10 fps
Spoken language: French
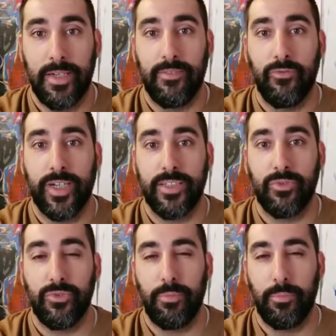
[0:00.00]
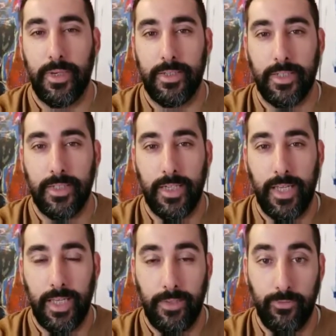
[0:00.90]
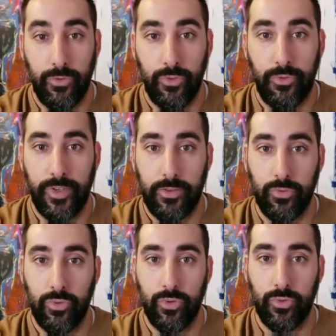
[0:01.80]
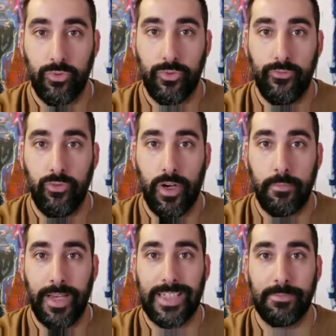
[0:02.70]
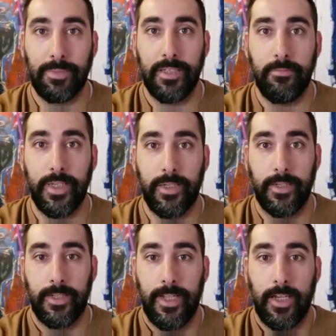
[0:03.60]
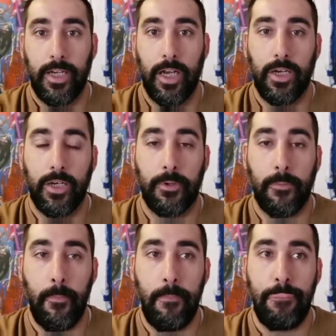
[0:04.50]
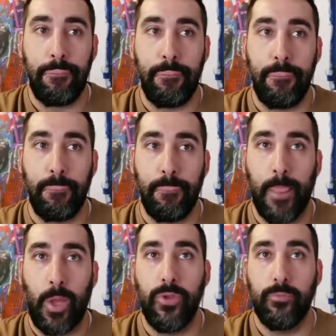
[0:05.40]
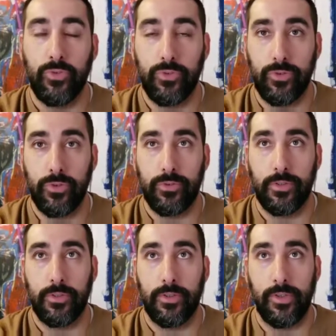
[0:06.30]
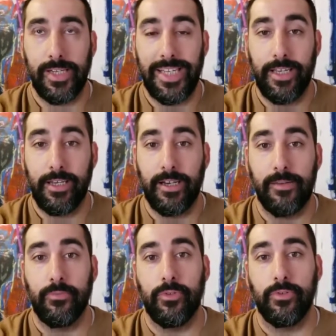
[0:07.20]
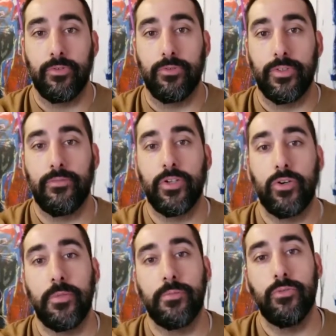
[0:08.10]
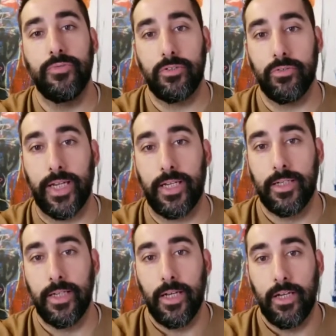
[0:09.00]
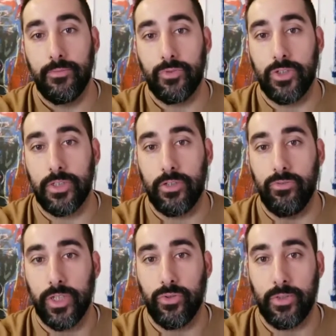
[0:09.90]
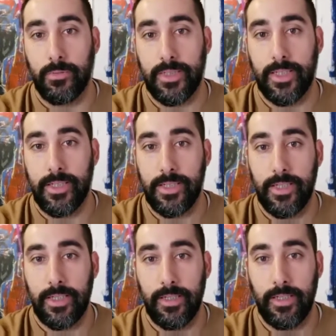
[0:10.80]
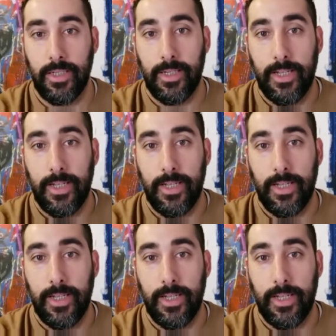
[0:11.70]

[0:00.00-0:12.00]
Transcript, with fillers: Ma vocation de peindre est venue du fait de, vouloir exprimer euh, une émotion euh, liée à mon environnement professionnel, parce que j'étais éducateur spécialisé